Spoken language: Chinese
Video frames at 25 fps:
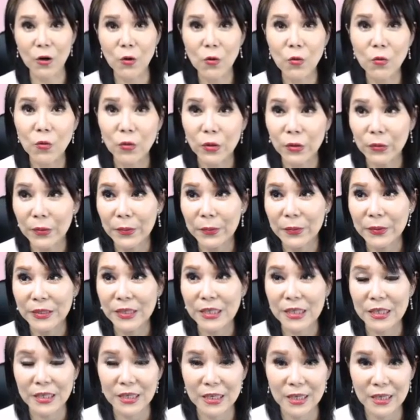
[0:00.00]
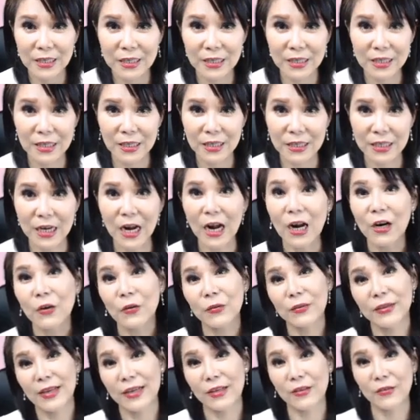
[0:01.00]
空股，因为毕竟这个长
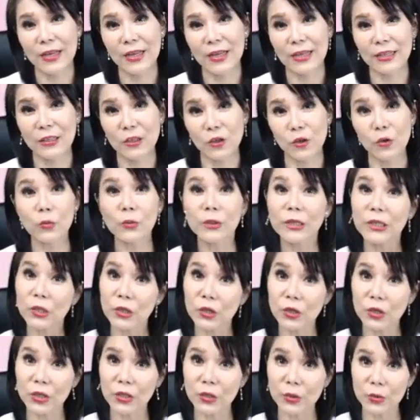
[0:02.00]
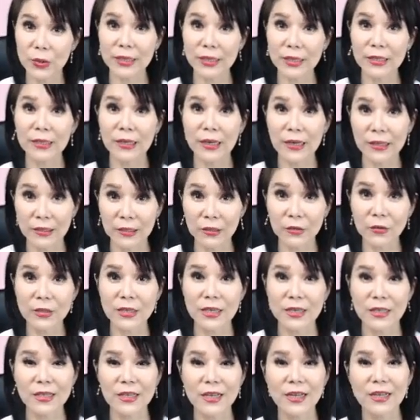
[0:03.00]
荣它有它的兄弟之争，所以很能够
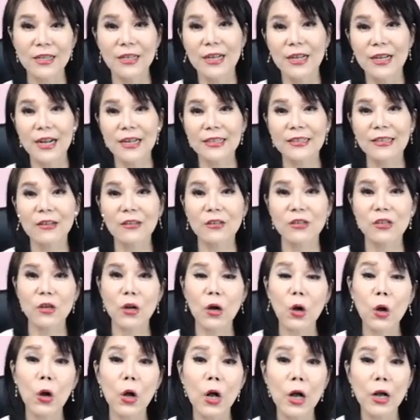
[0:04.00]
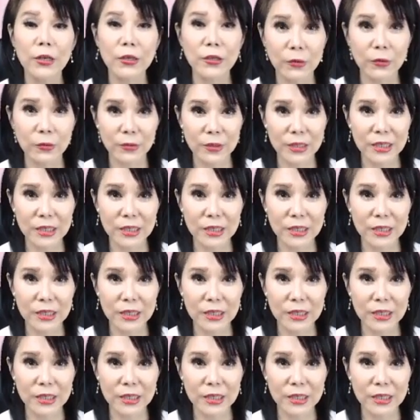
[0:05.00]
想象它到时候有